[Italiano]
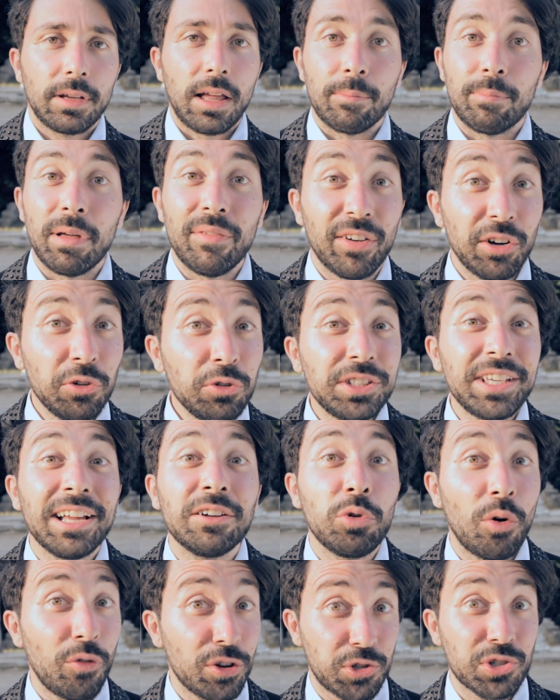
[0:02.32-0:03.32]

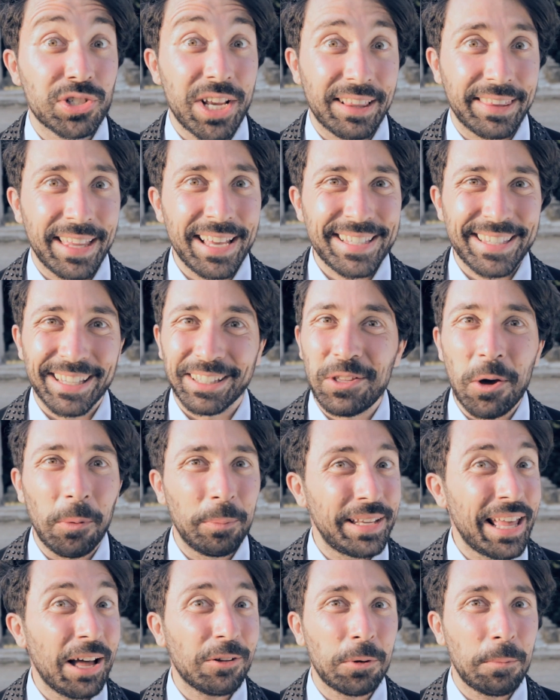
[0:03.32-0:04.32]
Benvenuti al nuovo social test di
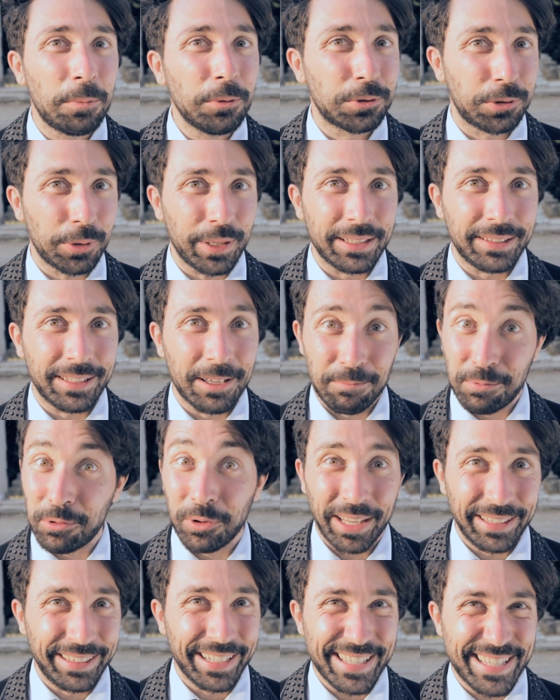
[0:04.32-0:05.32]
omniauto.it,
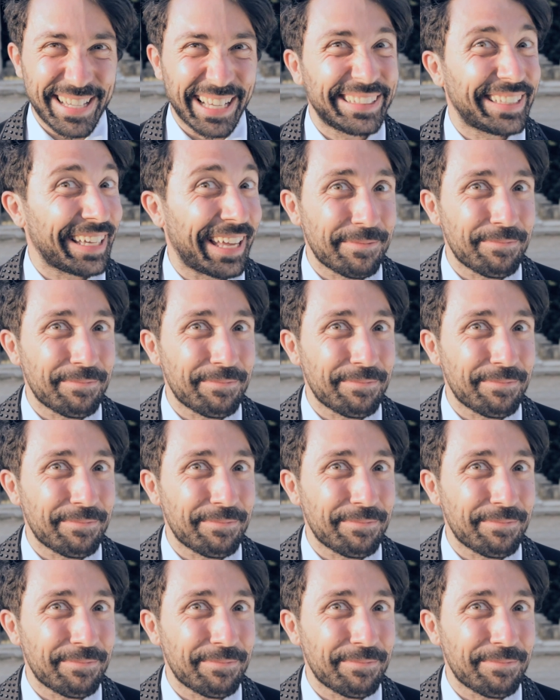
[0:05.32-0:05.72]
più elettrizzante che